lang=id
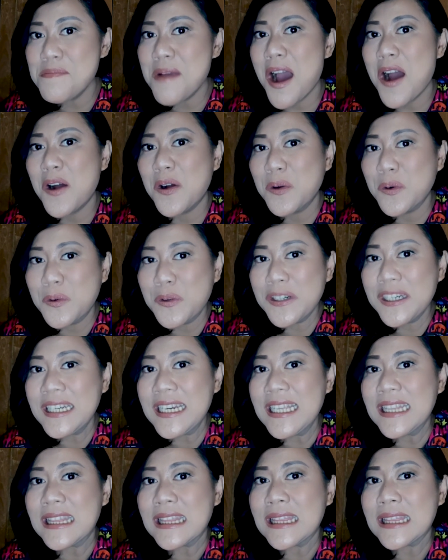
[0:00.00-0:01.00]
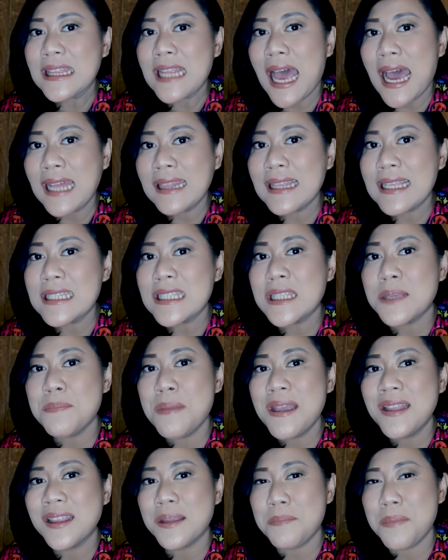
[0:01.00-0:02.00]
dibangun di atas
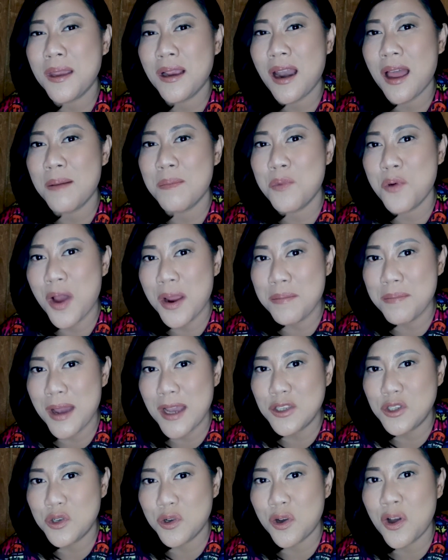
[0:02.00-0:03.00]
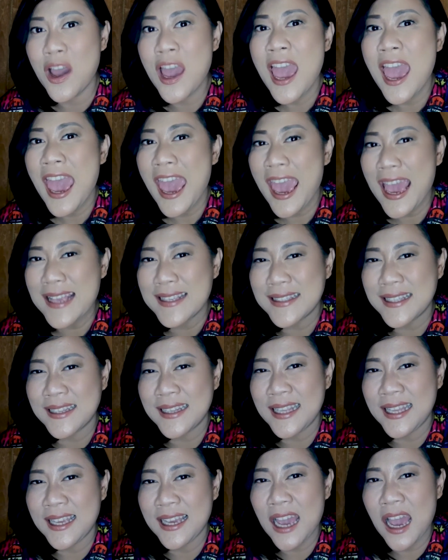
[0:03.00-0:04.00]
tebing-tebing Labuan Bajo.
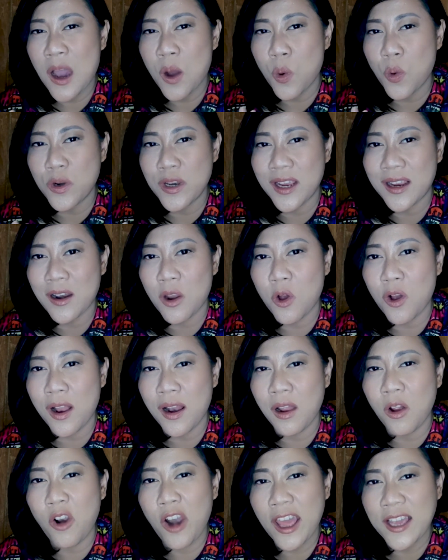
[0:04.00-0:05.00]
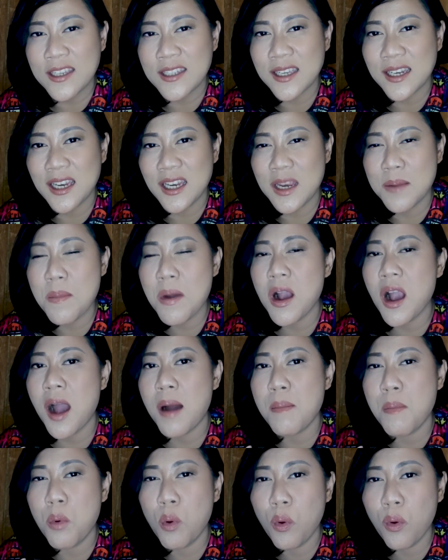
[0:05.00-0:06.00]
Estetika unik lokal collection ini
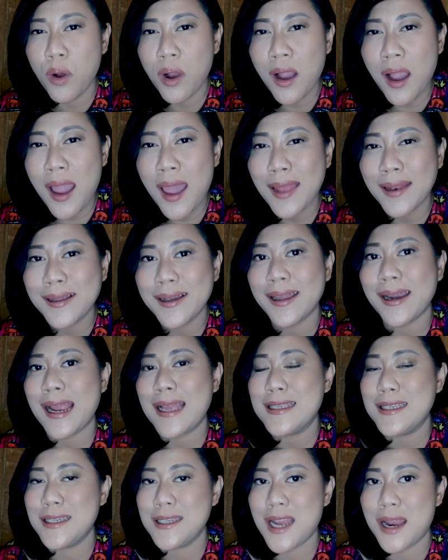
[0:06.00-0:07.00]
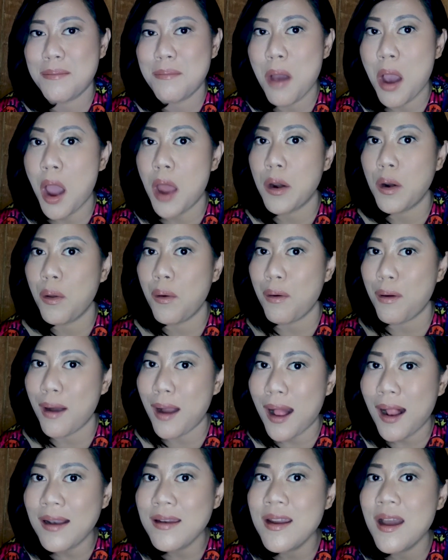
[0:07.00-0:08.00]
menggabungkan kerajinan bahan
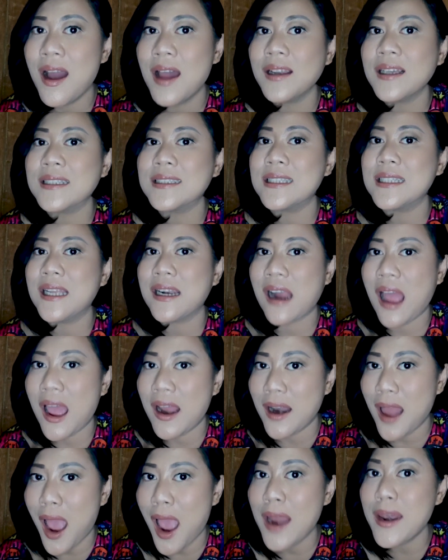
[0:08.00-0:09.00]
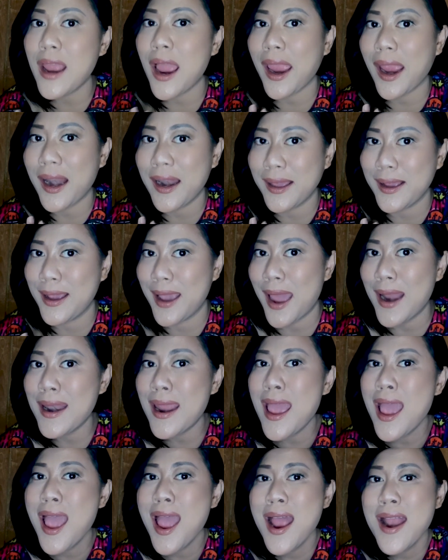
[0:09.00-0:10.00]
lokal dengan kesederhanaan yang elegan
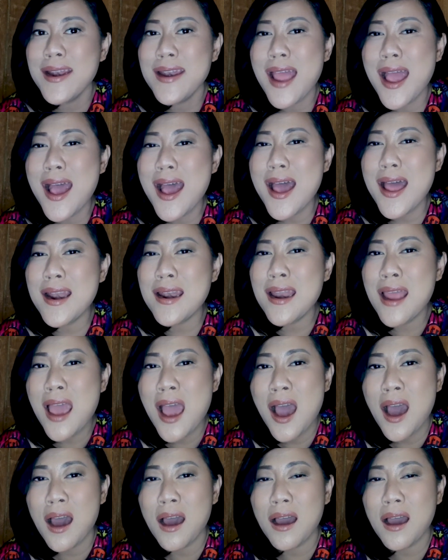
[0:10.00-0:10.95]
dan